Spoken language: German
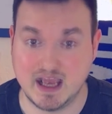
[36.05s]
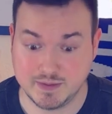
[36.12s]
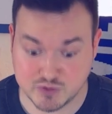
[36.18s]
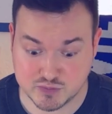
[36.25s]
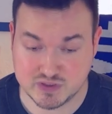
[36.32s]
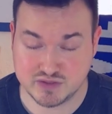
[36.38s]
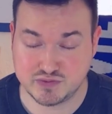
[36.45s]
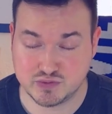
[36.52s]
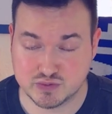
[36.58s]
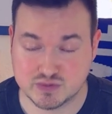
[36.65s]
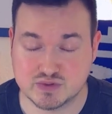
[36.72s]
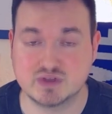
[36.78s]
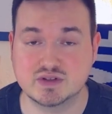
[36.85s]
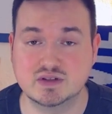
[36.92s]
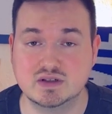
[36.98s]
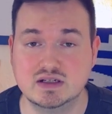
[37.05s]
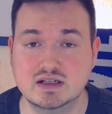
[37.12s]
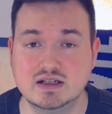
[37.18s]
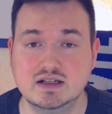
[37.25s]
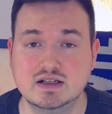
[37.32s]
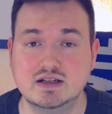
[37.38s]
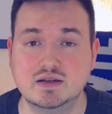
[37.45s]
Heimspiel für unsere
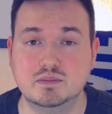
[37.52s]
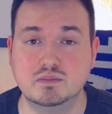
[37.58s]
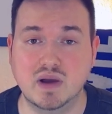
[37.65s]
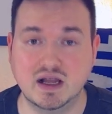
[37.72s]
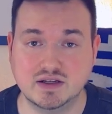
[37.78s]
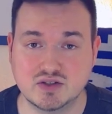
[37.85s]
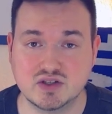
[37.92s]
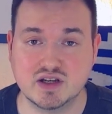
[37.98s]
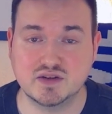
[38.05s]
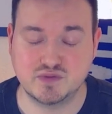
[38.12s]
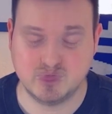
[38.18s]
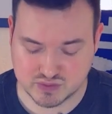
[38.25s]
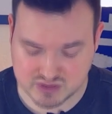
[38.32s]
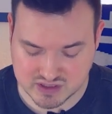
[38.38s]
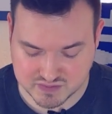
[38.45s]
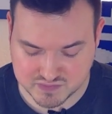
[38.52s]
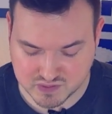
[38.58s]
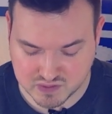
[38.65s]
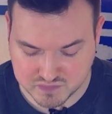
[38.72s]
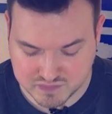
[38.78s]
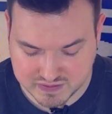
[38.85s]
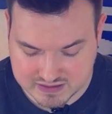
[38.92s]
Mannschaft, für unseren
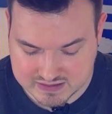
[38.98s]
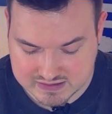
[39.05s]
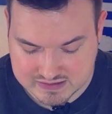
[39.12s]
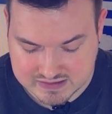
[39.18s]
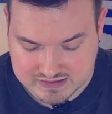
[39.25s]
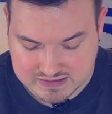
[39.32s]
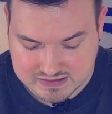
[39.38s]
VfL.